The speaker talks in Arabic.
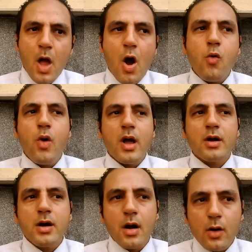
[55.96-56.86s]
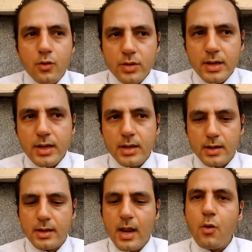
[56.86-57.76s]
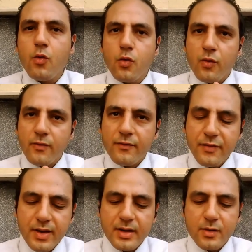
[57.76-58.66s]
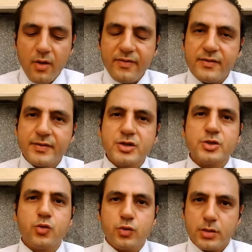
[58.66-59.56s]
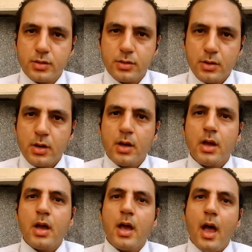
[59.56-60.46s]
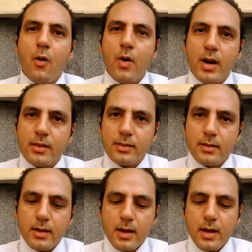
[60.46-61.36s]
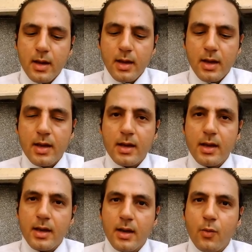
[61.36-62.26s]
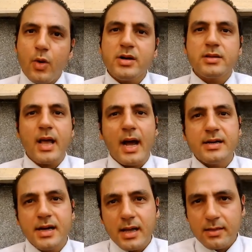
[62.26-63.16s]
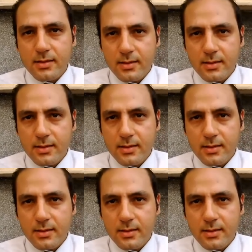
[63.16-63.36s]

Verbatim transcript: هو اجراء قانوني لو في توفر فيه شروط اللي هم اولا آه ورد تحريات